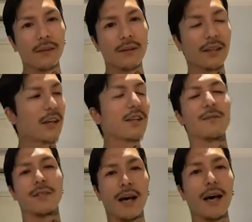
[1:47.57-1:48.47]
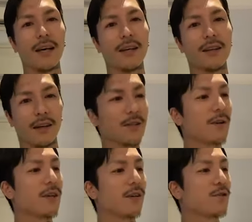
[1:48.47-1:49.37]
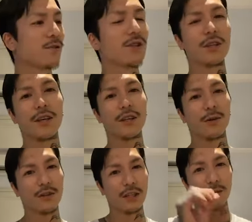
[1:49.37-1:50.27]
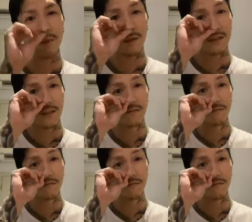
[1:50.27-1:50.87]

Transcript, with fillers: な気がしますはいなんかすいませんちょっと真剣に答えてみました